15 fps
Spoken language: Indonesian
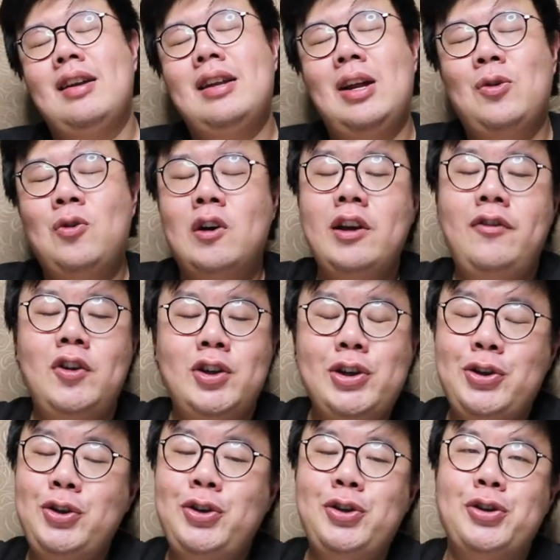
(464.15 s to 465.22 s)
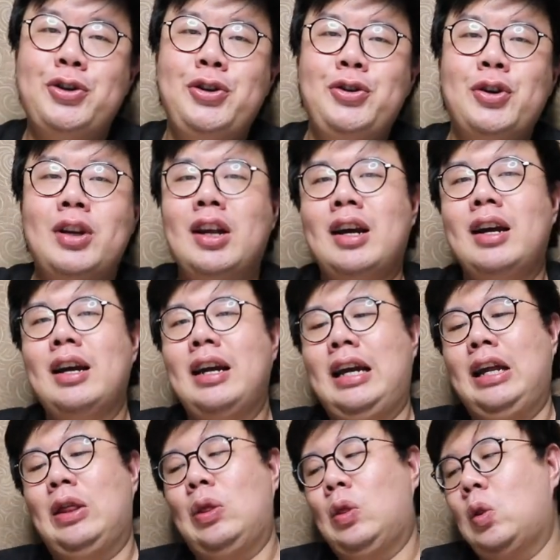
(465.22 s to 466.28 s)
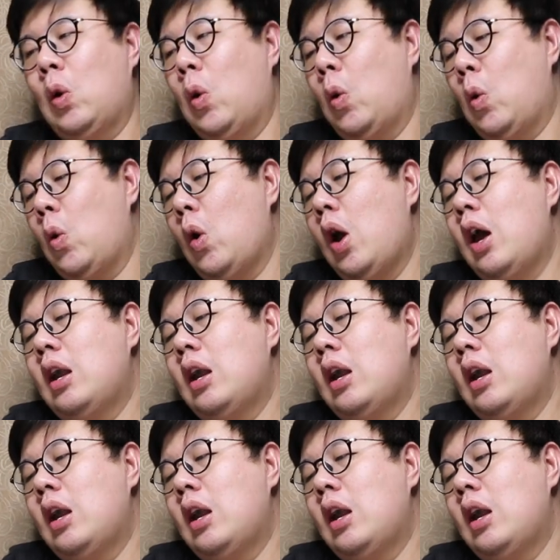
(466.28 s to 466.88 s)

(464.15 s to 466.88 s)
dan gue review sejujur-jujurnya gitu